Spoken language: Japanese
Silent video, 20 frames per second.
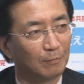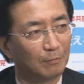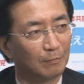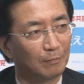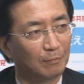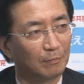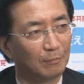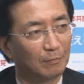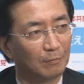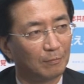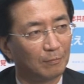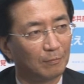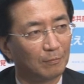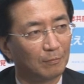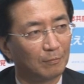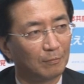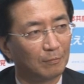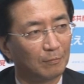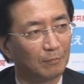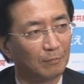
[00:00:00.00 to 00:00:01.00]
審議の中で
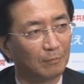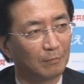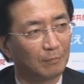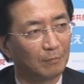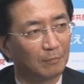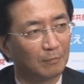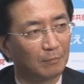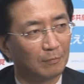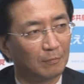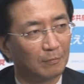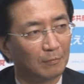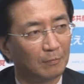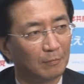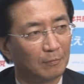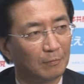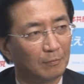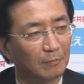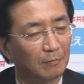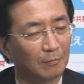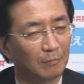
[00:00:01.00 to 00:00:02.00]
使っていくおつもりで
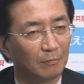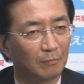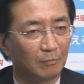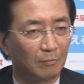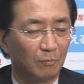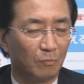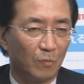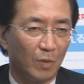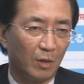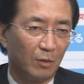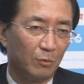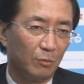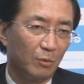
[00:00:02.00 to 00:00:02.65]
しょうか。